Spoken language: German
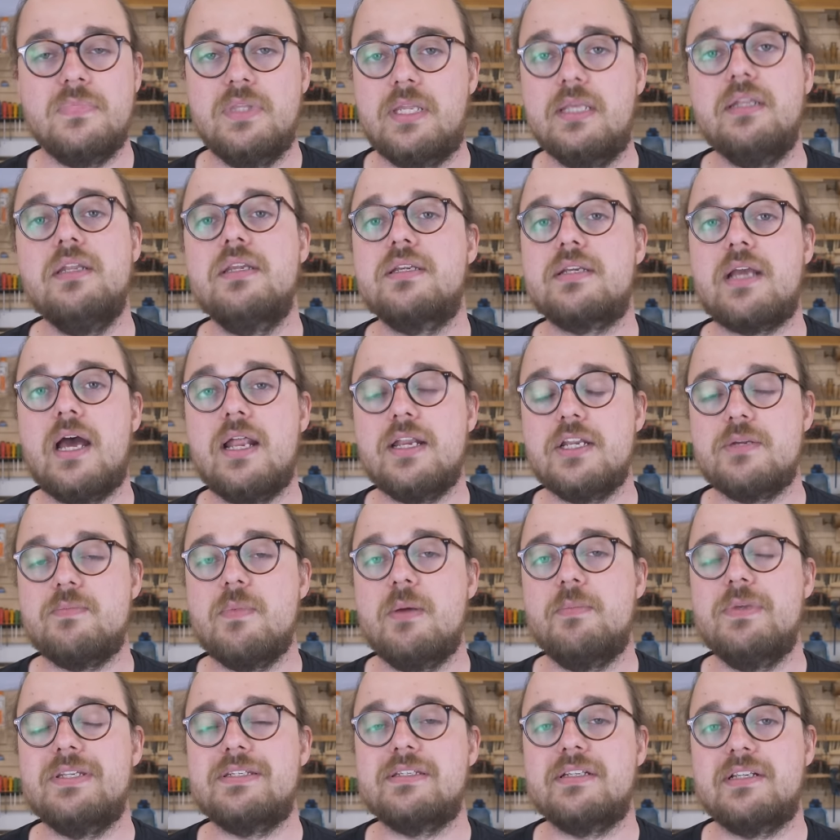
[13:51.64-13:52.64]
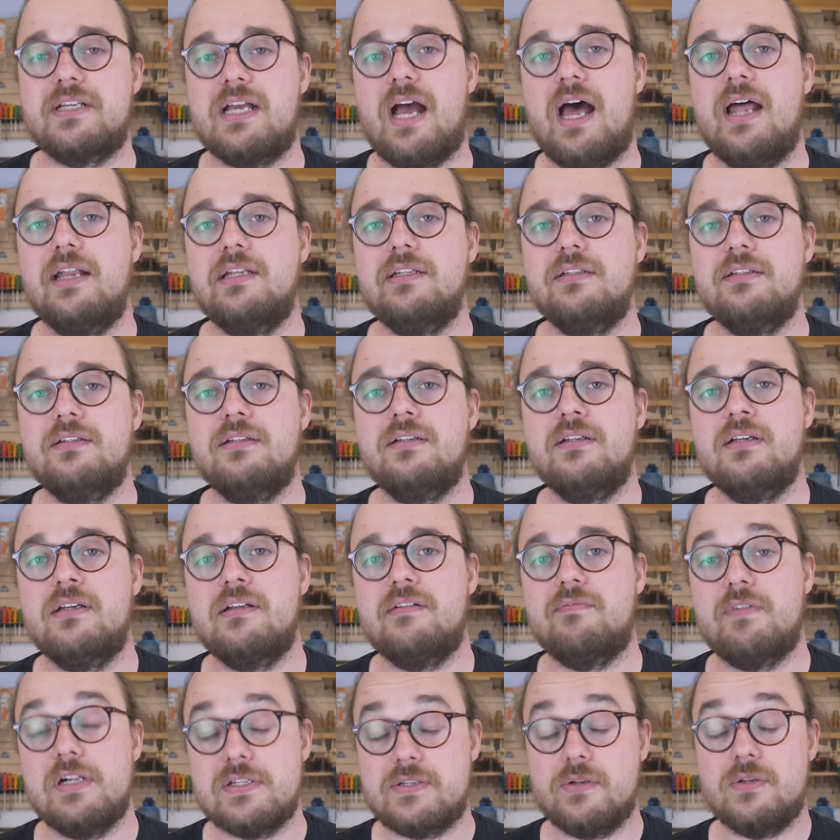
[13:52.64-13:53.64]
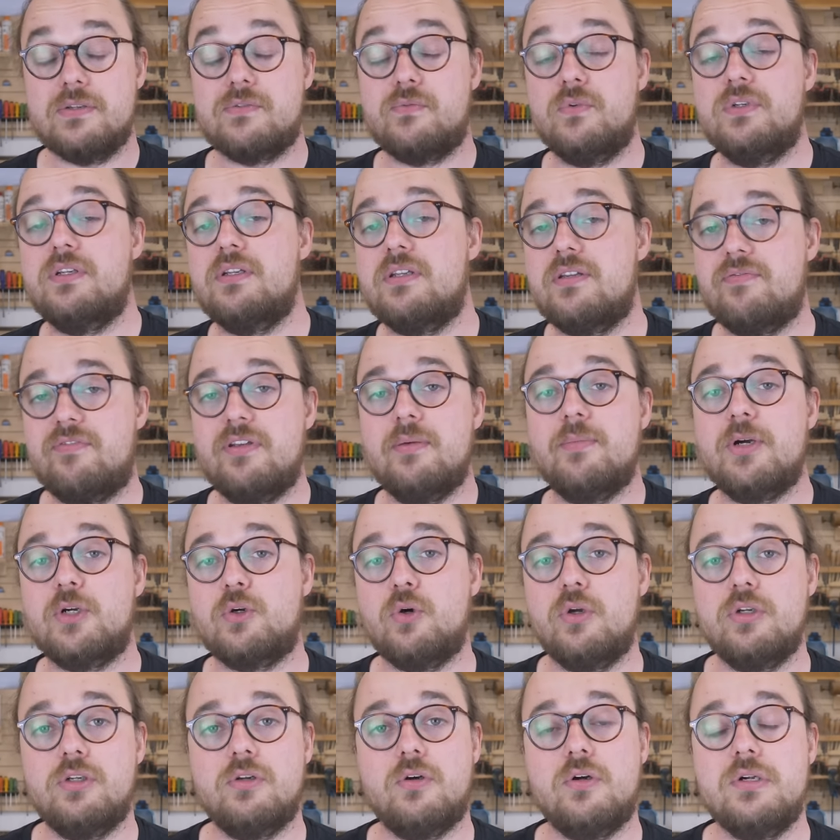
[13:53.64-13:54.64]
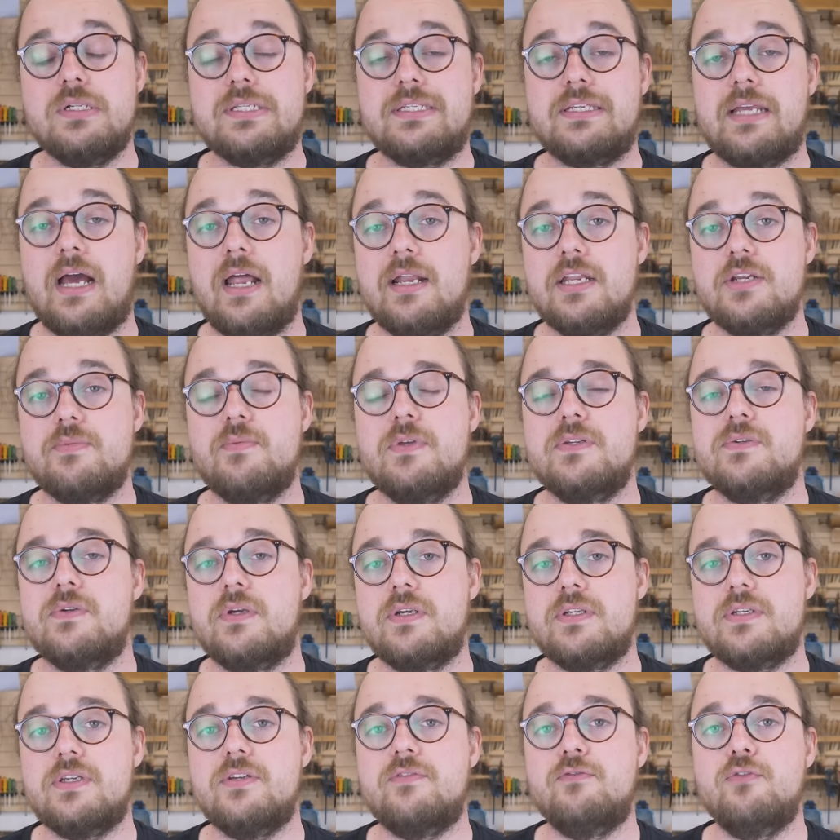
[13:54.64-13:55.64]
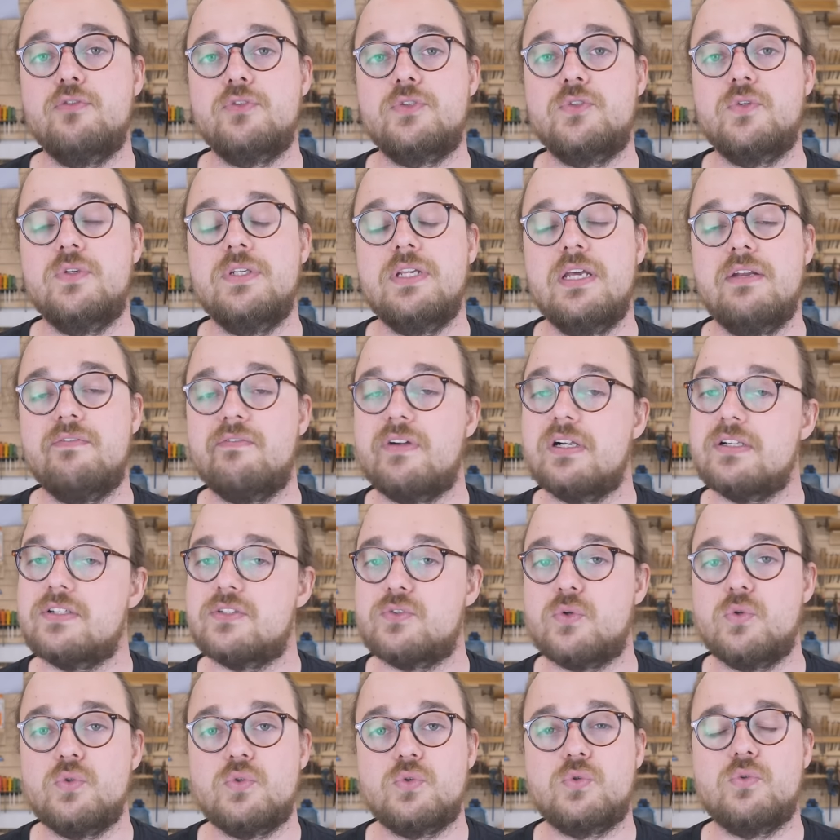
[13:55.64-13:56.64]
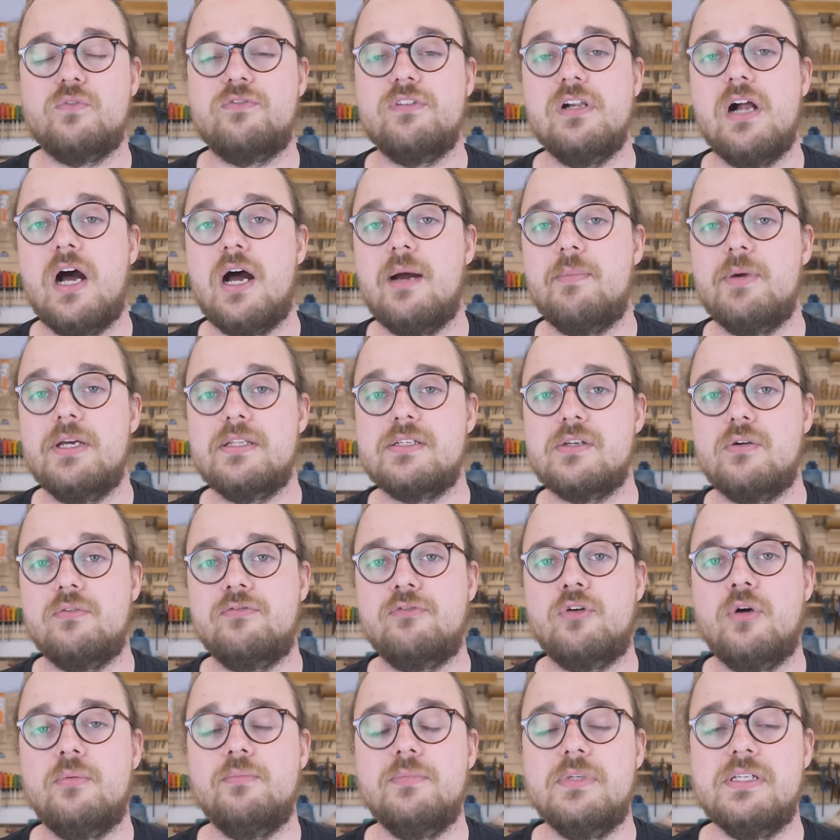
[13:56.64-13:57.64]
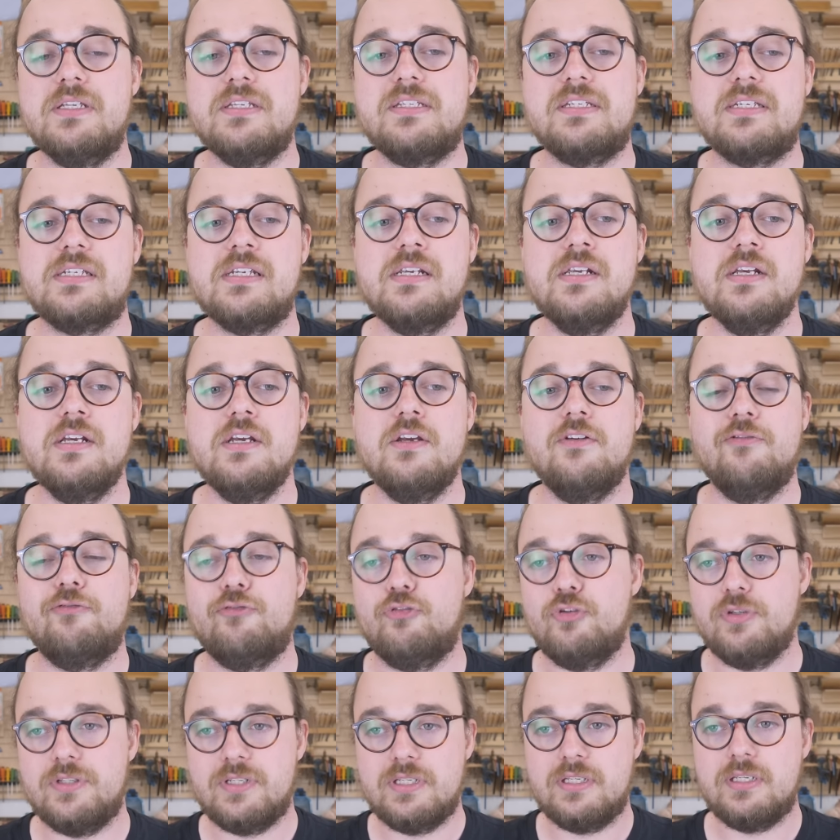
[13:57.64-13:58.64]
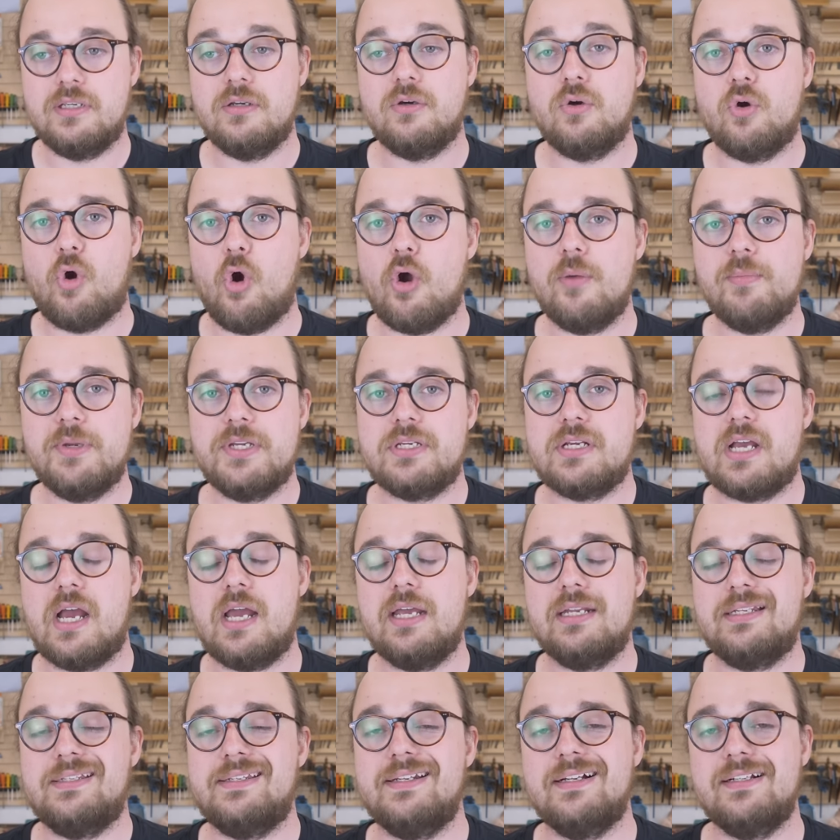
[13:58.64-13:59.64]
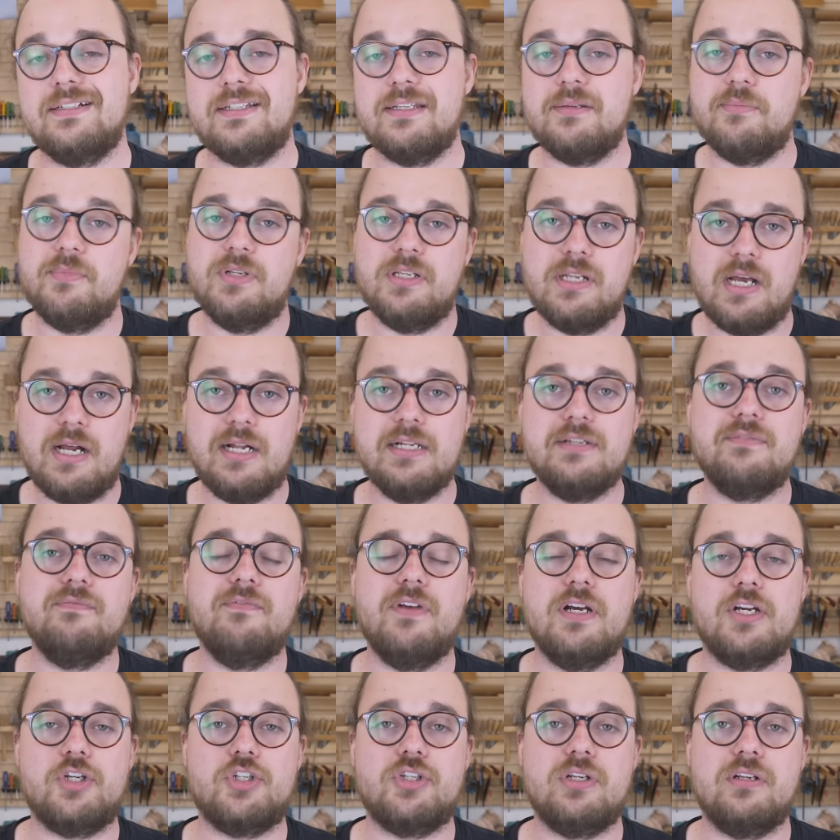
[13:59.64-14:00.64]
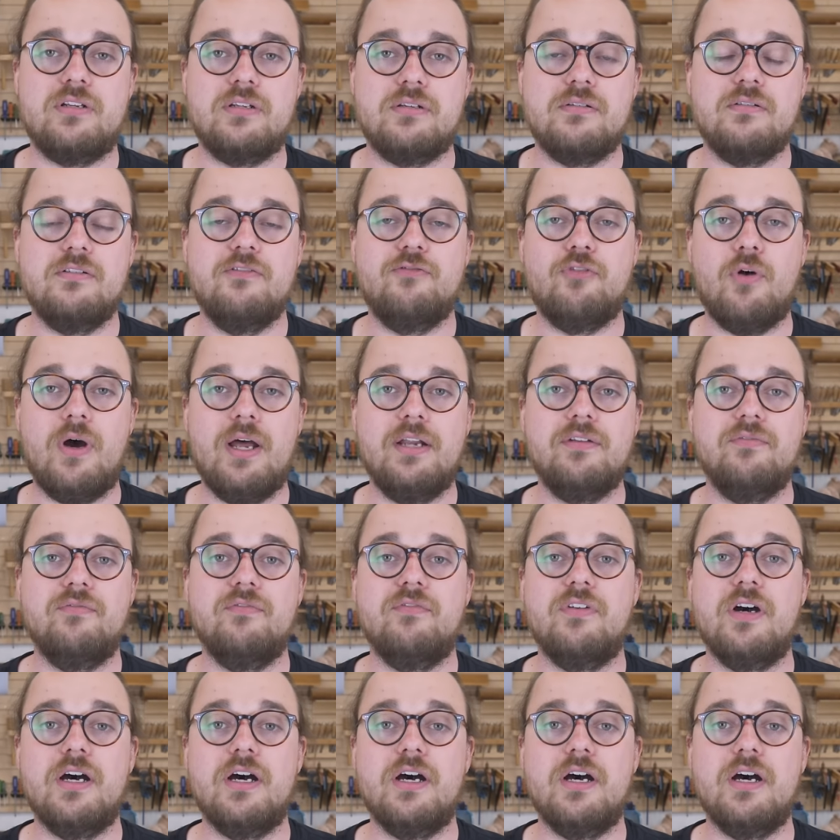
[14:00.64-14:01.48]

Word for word: den ich gar nicht mehr missen kann, weil sonst würde die Firma Kontoholz gar nicht mehr so richtig funktionieren, weil es sonst zu viel Arbeitsaufkommen ist für die Räumlichkeiten, die halt eben in der alten Werkstatt vorhanden